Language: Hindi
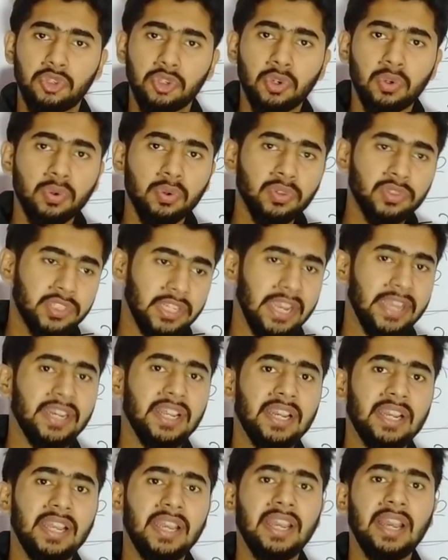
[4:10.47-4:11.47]
जो
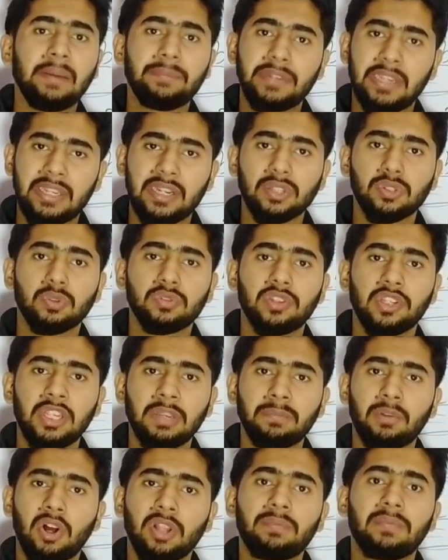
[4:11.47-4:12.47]
चैनल हैं आप ये ना
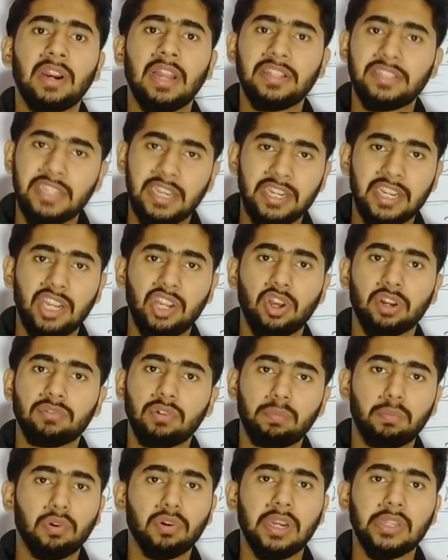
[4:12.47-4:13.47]
सोचेंगे बहुत बड़ा चैनल है और
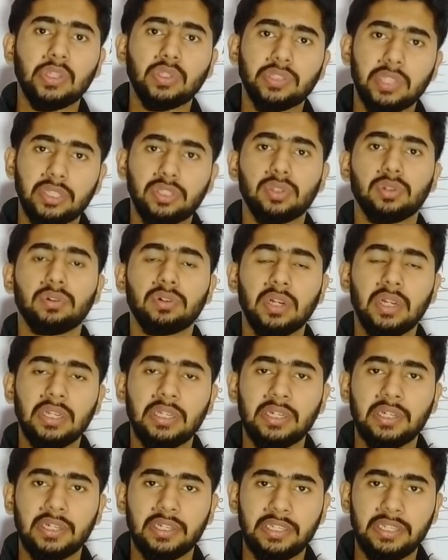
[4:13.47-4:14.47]
वो बोल रहा तो सच
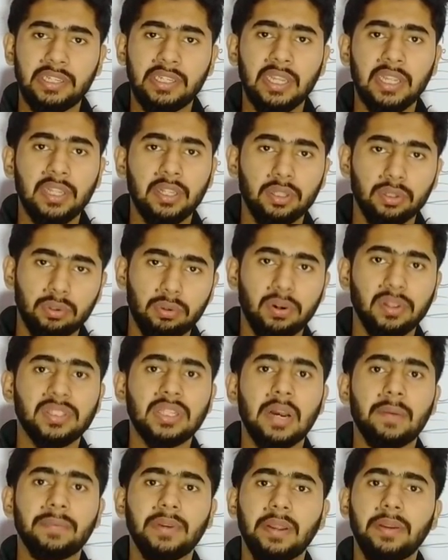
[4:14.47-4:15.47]
होगा ठीक है थोड़ा
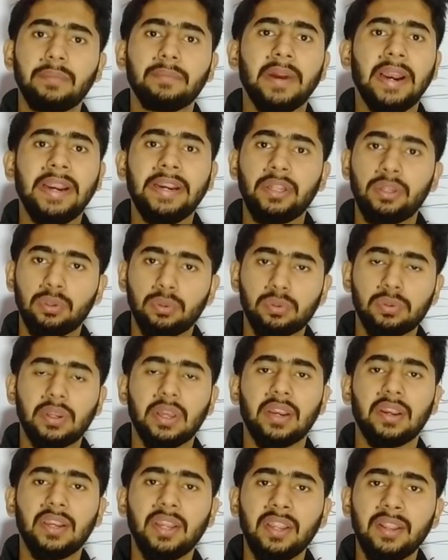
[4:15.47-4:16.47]
सा अपना भी माइंड यूज़
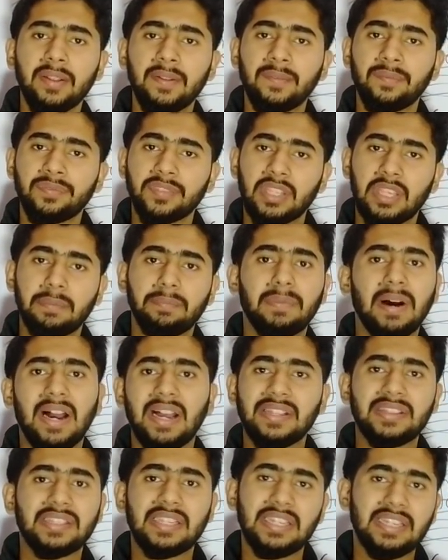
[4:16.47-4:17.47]
कर लें कि
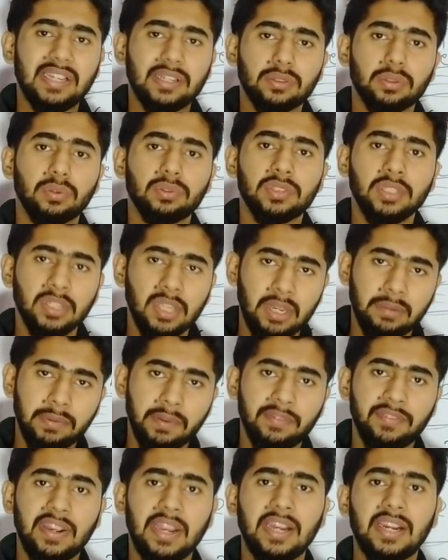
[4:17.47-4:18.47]
बात की ना सोचें
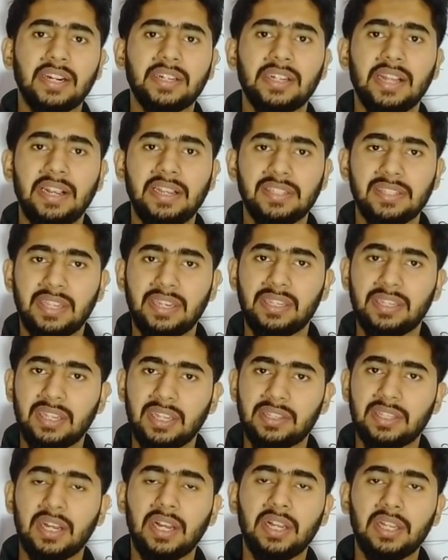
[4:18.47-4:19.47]
अभी फ़िलहाल अट्ठाईस तारीख
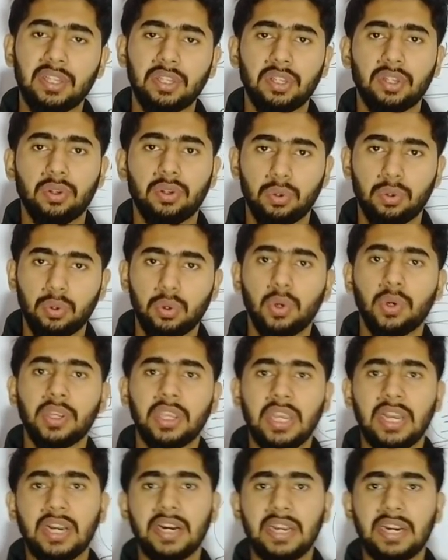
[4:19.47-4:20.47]
का था हो
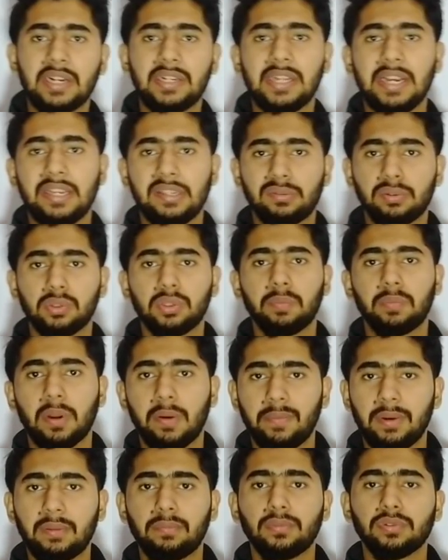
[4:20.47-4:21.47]
गया अगर अट्ठाईस को तो
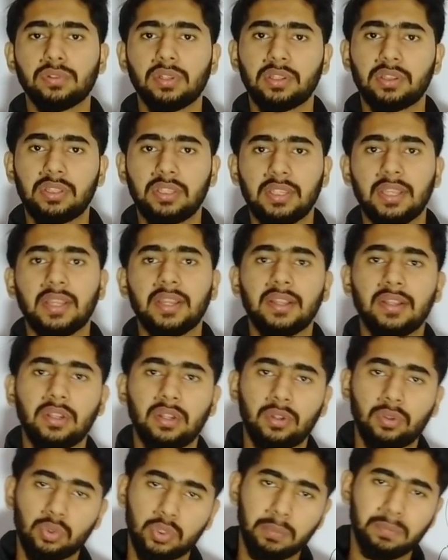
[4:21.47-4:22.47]
प्रॉब्लम हो सकती है
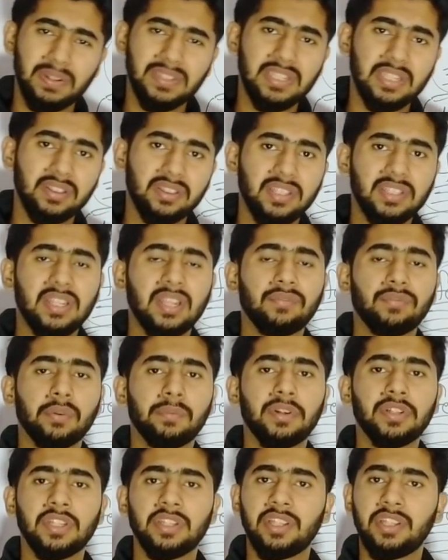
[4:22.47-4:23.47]
तो बस इतनी सी
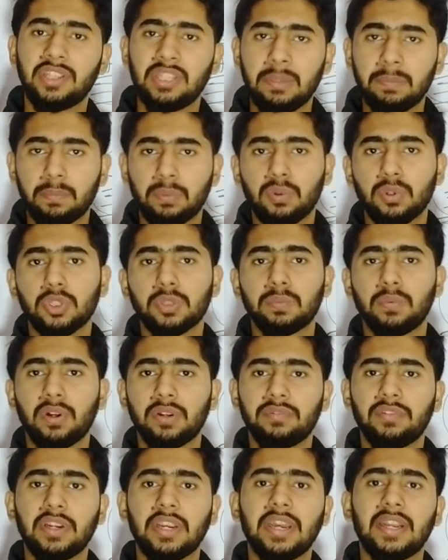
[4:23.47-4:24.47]
इन्फॉर्मेशन देनी थी
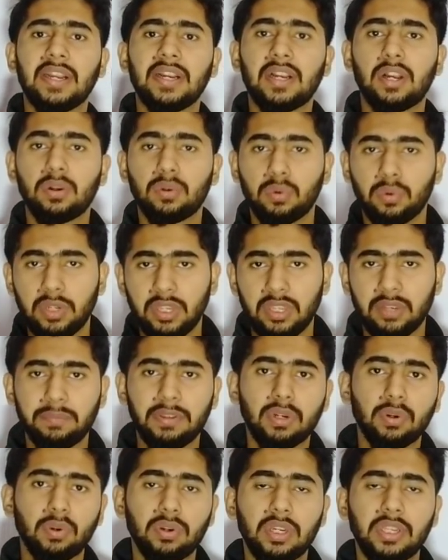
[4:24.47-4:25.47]
पोस्टपोन वगैरह का कोई
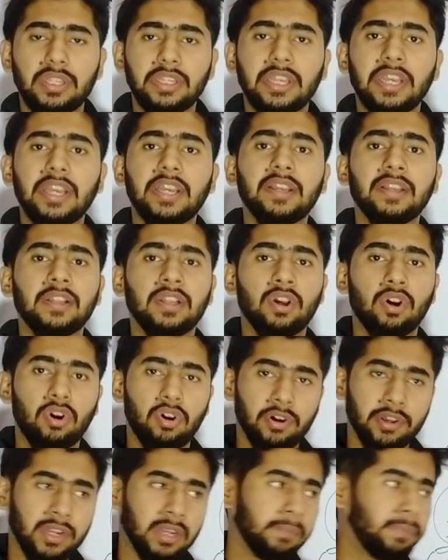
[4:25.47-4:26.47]
अभी रोल नहीं है
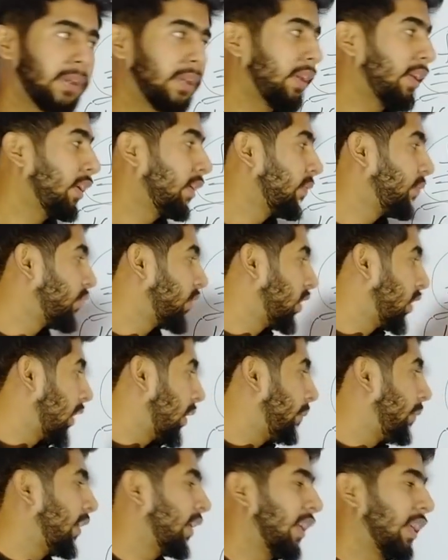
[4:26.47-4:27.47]
और अभी
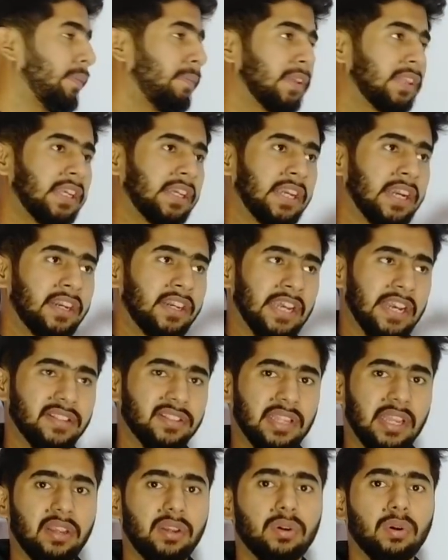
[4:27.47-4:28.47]
ये भी नहीं पता कि
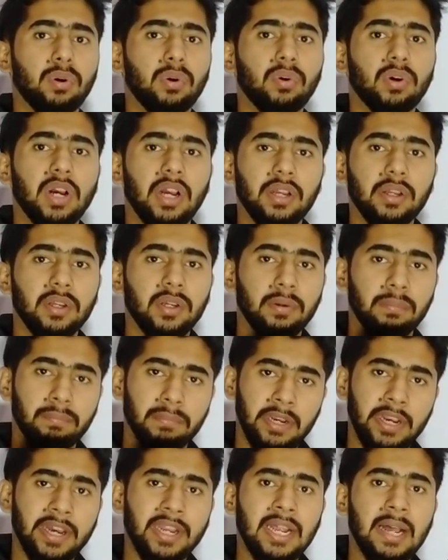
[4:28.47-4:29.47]
अट्ठाईस तारीख को होगा
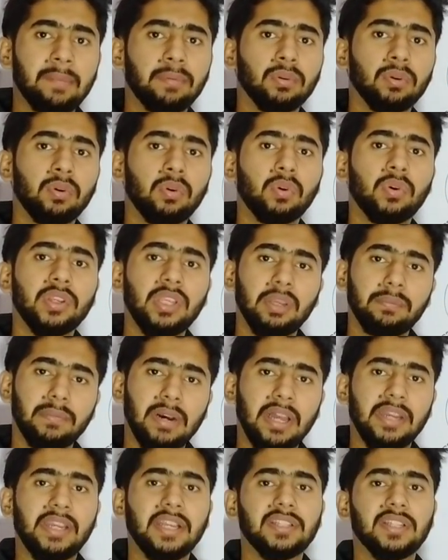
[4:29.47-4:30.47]
मगर आप लोगों को ये
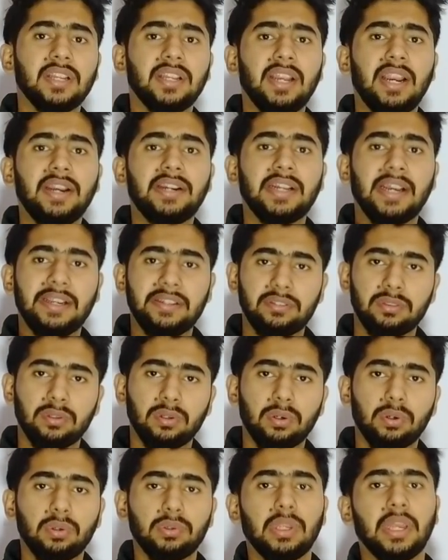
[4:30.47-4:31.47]
मान के चलना है अट्ठाईस
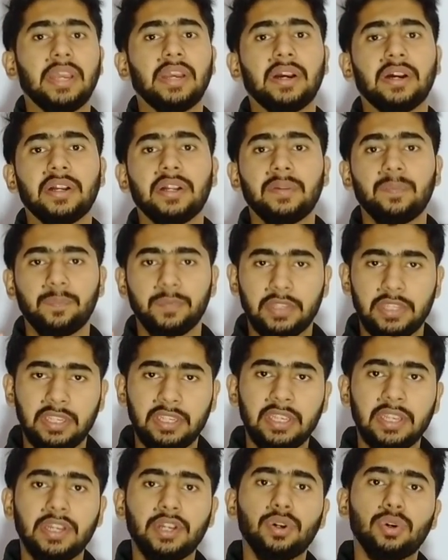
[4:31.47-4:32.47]
को हो जाएगा
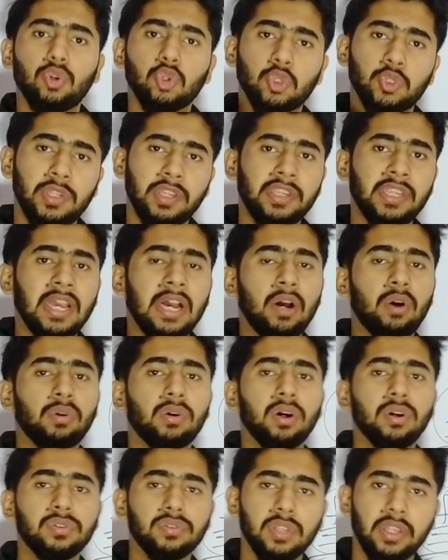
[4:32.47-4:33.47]
ठीक है उससे क्या
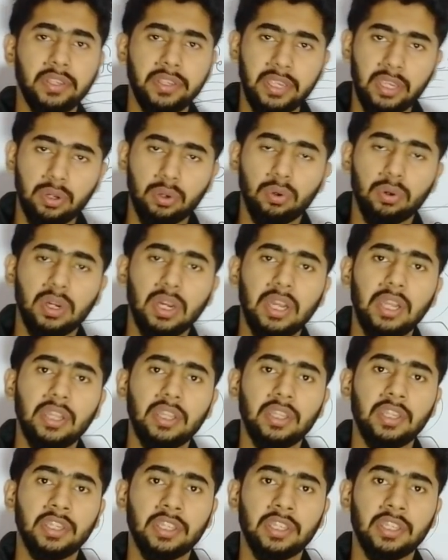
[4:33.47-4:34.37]
होगा उससे ये होगा